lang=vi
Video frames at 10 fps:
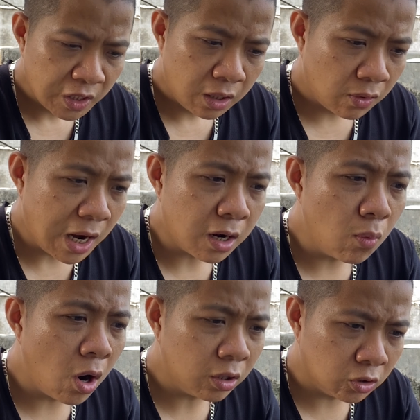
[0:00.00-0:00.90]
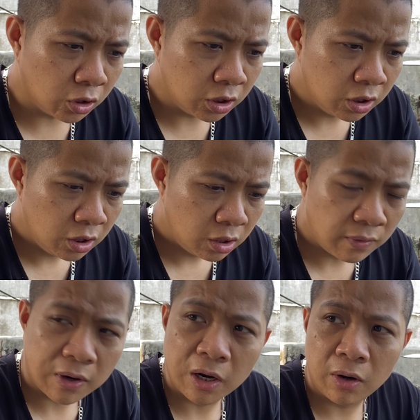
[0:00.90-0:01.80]
nó đã không hót rồi
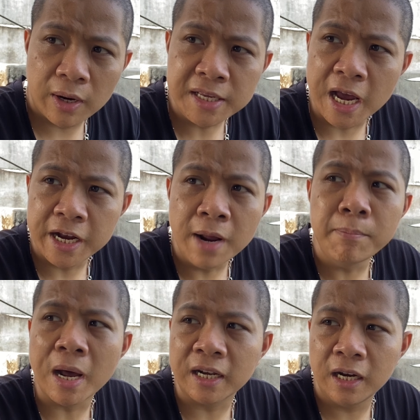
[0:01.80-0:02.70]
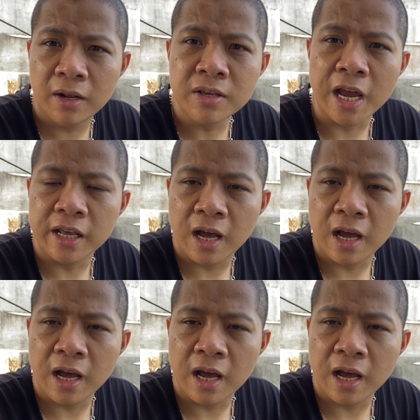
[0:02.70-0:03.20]
hoặc là nó đã nhảy đâm mặt hay nó nhảy